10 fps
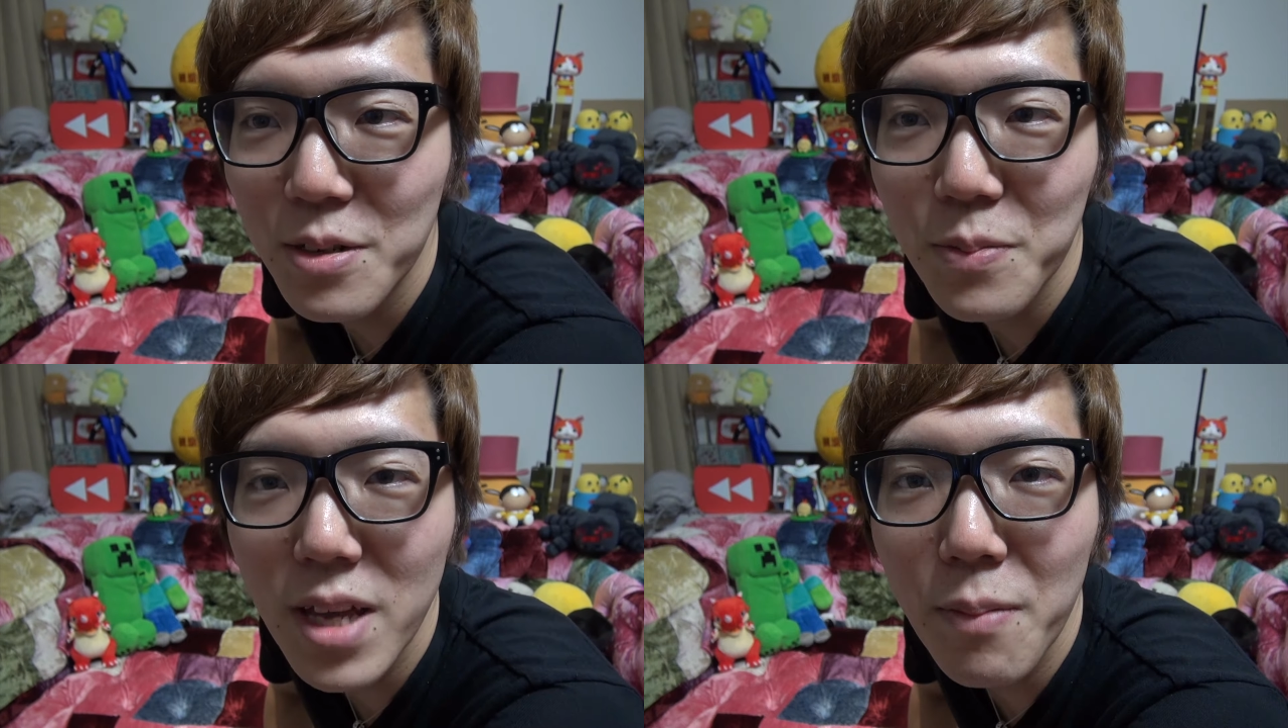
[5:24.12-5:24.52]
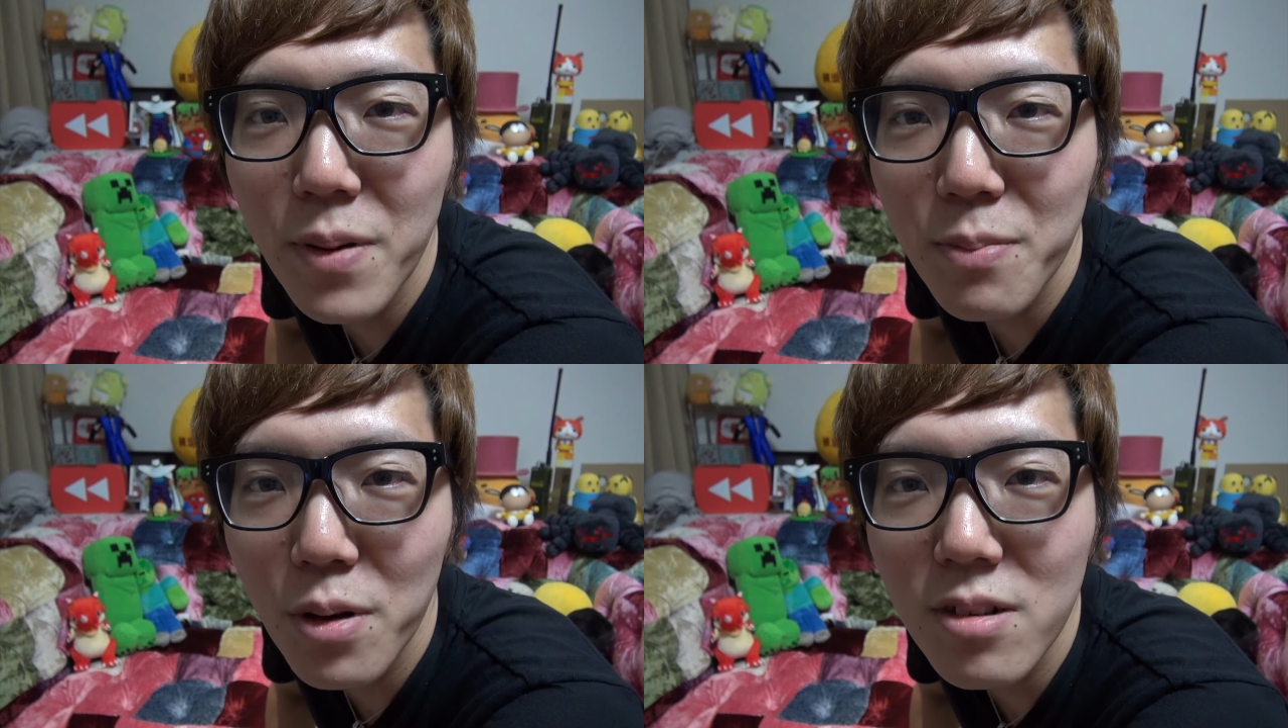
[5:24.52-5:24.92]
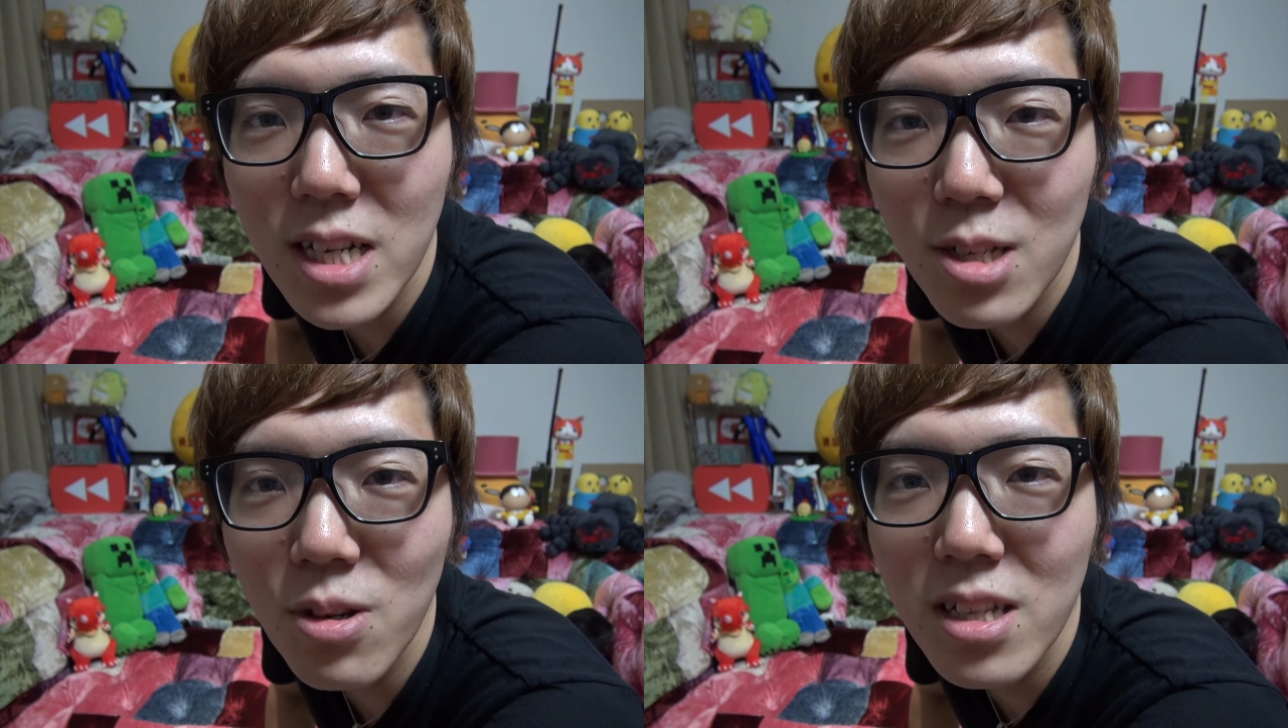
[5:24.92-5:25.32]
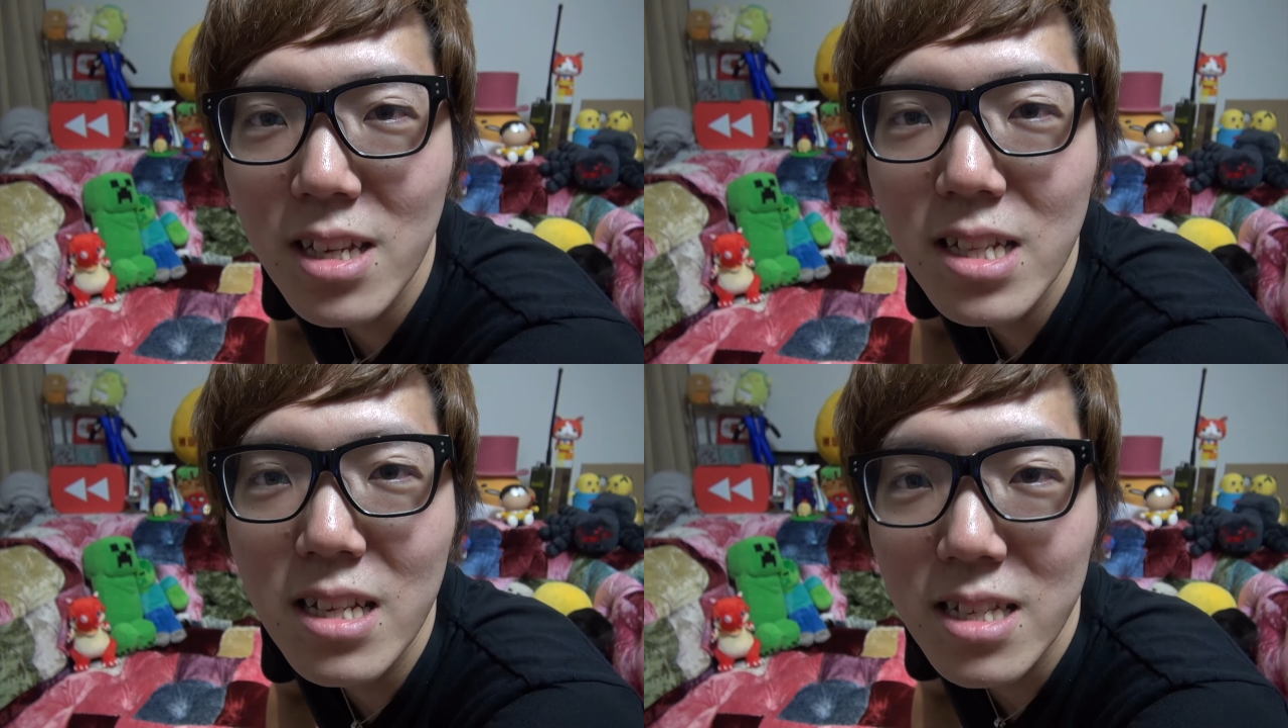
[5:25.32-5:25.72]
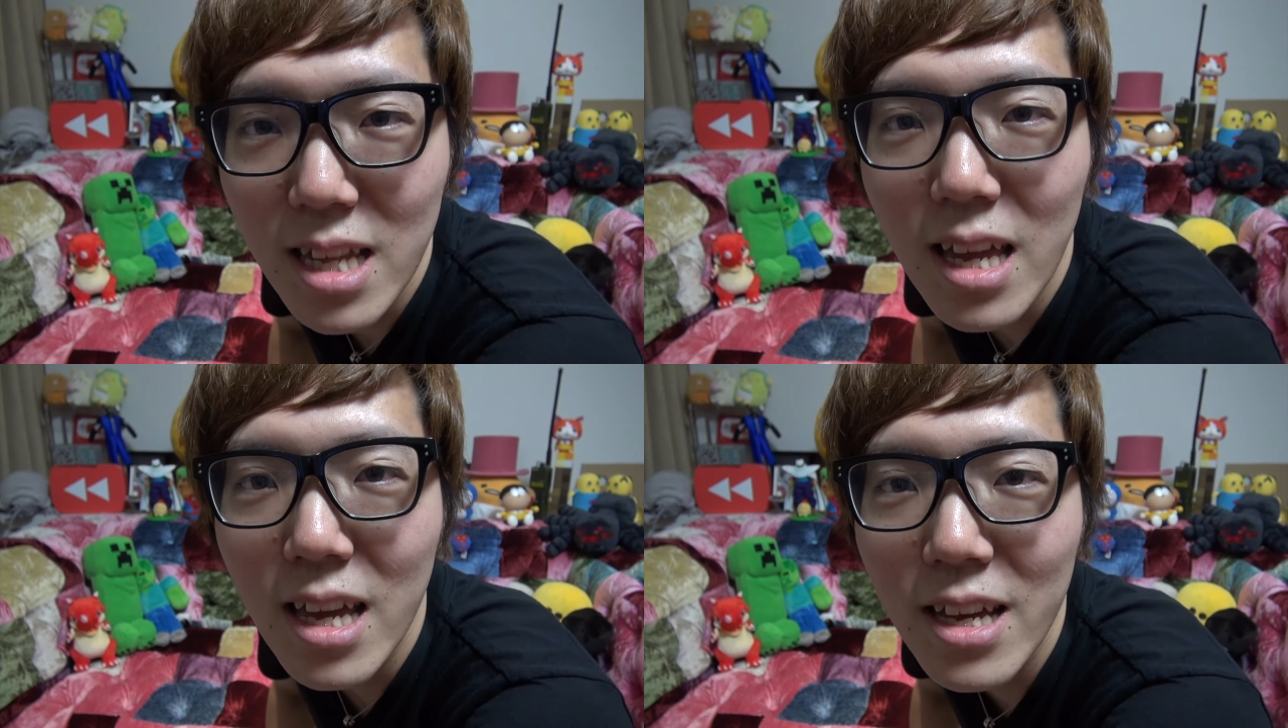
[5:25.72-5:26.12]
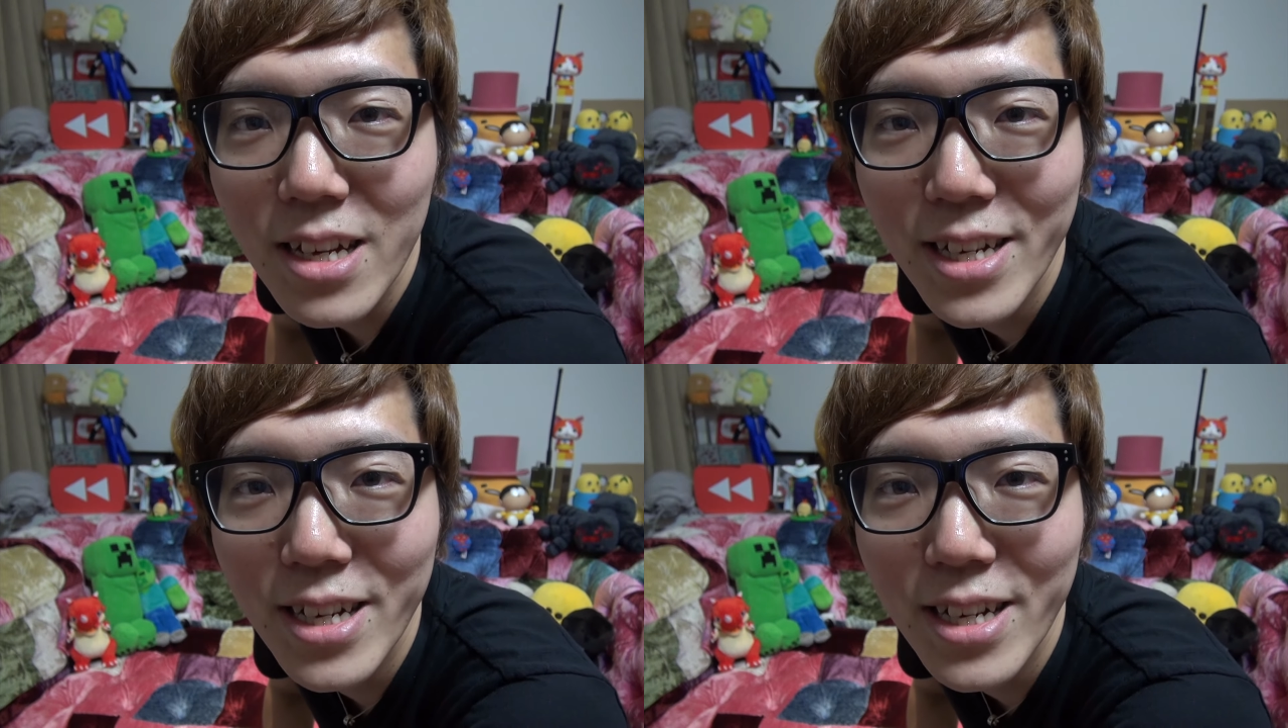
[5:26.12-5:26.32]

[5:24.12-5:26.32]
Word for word: まあやっぱり僕は一重でいいですね